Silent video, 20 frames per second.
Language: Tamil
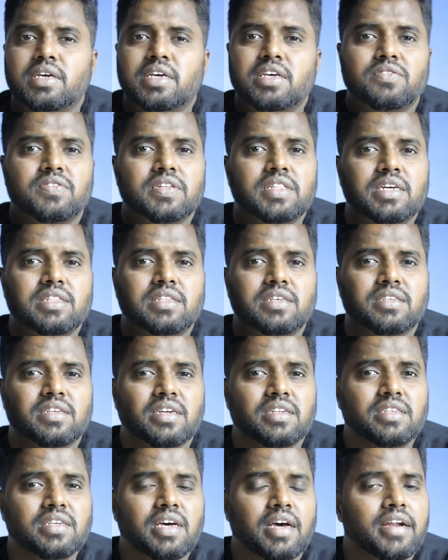இது வந்து அந்த
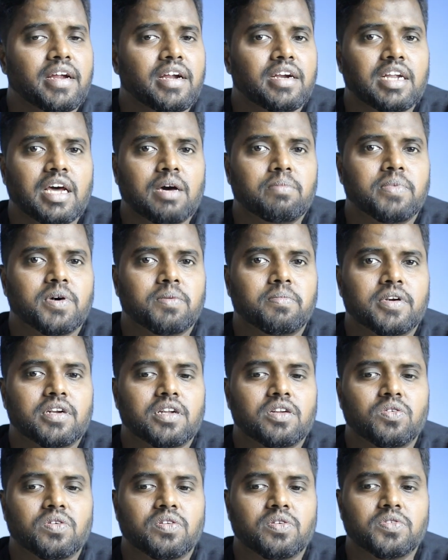சென்சாரையே டேம்பர்
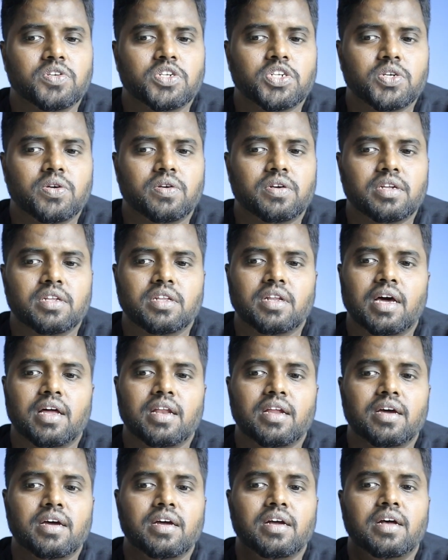பண்ணுற ஒரு விஷயன்றதுனால